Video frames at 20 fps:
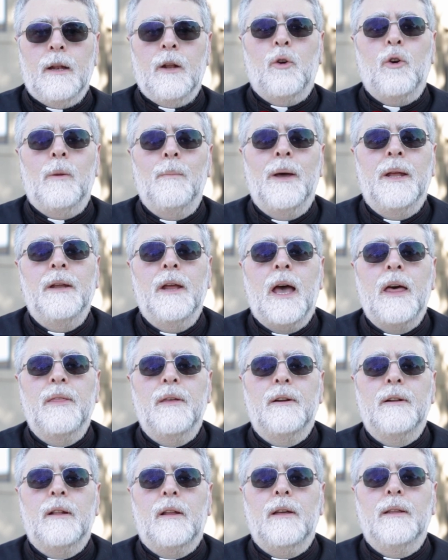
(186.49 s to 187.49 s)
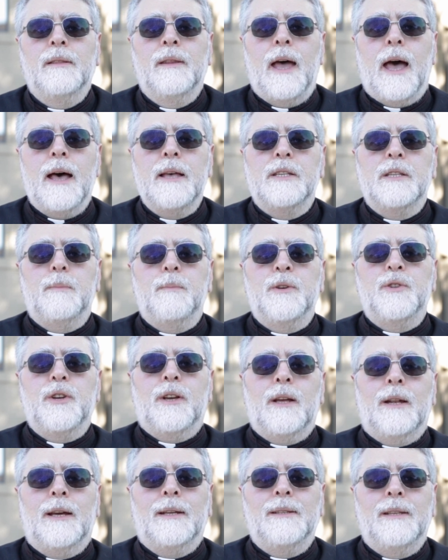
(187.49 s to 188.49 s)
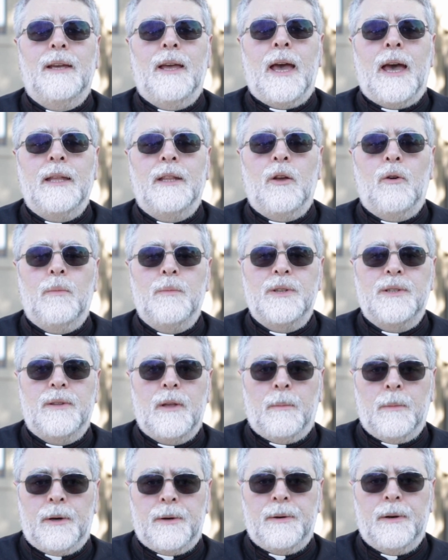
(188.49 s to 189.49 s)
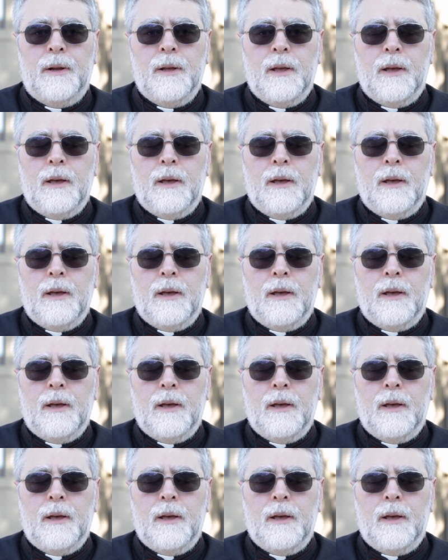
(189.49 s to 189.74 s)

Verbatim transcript: لكل من يحضر القداس بشكل اعتيادي ومستمر